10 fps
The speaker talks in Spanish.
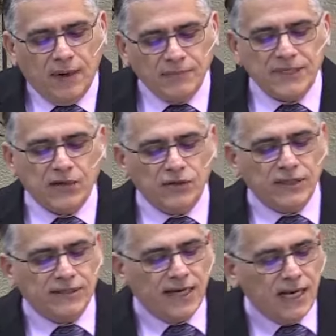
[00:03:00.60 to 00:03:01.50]
vamos a
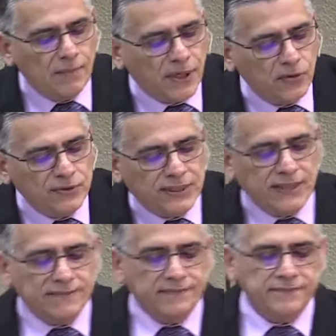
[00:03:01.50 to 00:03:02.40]
contestar la
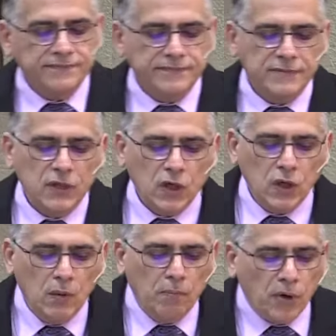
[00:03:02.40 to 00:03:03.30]
pregunta,
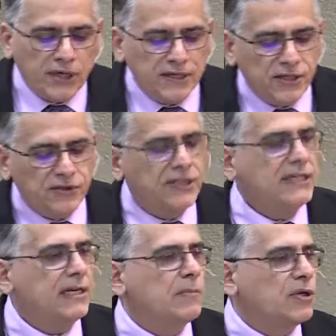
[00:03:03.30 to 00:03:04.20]
¿por qué Dios
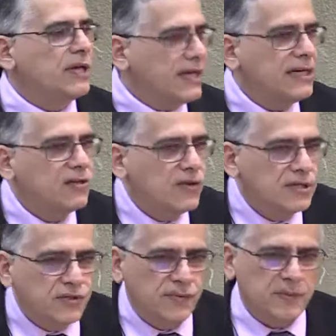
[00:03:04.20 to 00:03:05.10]
tiene que
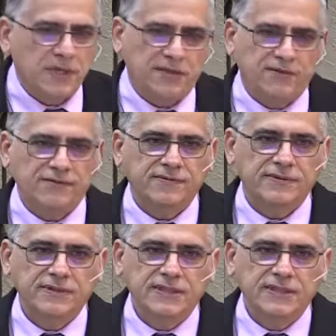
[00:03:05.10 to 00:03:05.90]
protegernos del sufrimiento?